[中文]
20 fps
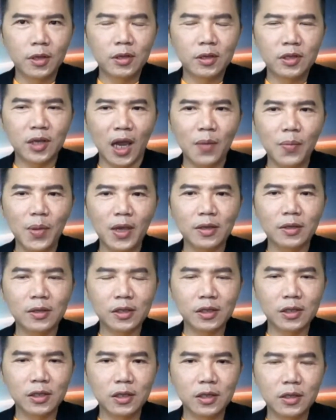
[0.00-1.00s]
才被
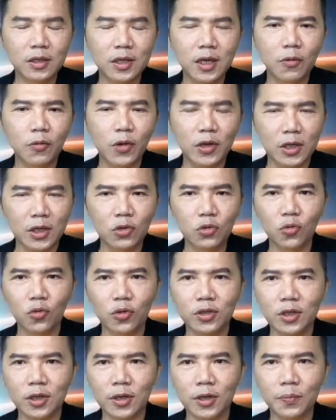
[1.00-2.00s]
世界卫生
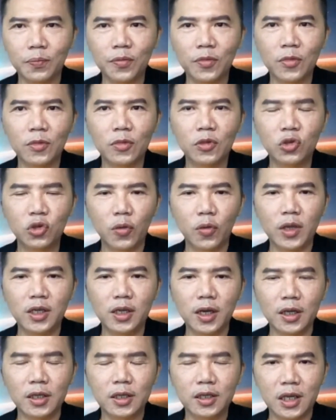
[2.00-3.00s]
组织作为这
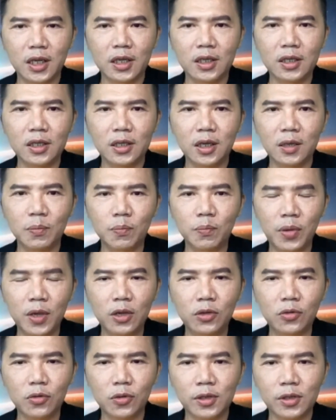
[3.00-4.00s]
个紧急
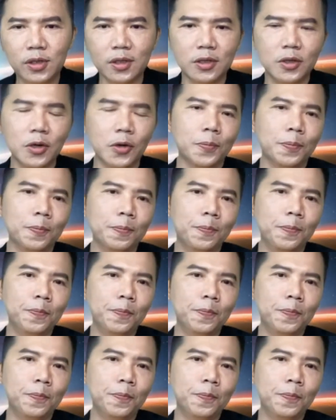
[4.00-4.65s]
批准使用。